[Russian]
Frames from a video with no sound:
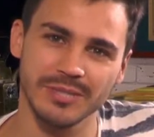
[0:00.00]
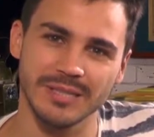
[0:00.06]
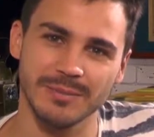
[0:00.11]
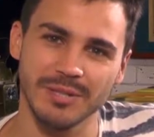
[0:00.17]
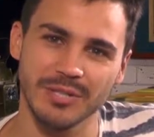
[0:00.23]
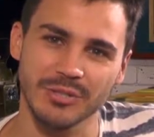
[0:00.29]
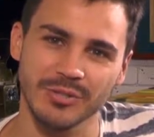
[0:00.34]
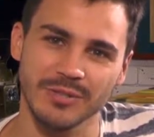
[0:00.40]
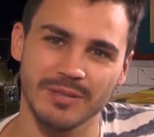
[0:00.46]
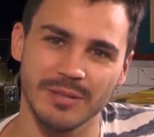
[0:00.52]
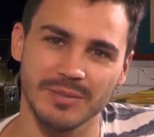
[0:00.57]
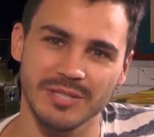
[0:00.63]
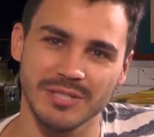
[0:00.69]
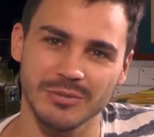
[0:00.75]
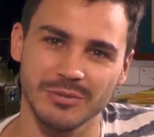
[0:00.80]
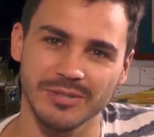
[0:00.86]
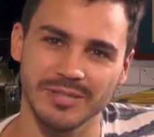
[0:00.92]
небольшой
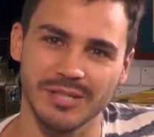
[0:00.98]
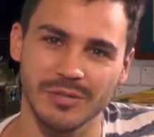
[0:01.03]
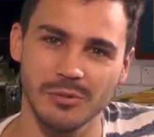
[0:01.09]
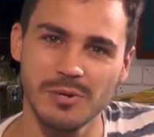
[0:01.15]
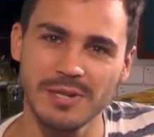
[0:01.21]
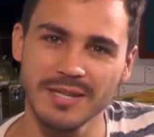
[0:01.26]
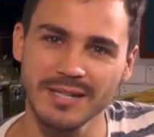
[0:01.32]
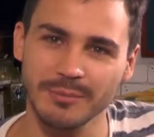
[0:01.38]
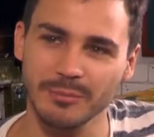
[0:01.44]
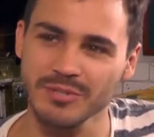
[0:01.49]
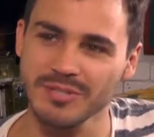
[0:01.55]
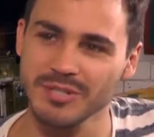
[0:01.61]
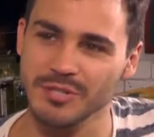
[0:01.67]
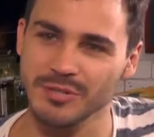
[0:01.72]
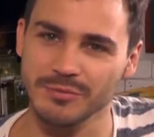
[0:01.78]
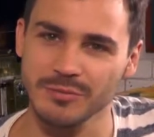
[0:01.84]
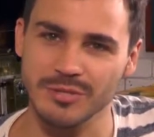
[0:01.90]
информационный ролик,
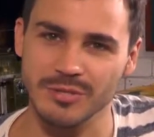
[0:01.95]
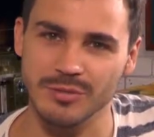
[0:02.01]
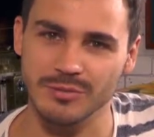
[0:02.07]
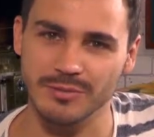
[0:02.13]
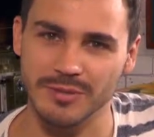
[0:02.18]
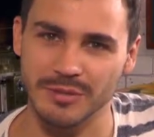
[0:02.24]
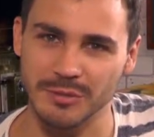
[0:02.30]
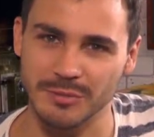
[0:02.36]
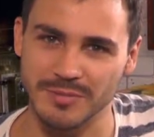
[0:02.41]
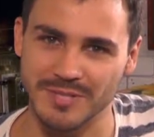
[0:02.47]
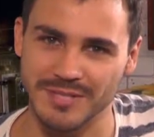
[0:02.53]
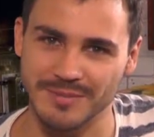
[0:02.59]
после чего снова вернемся.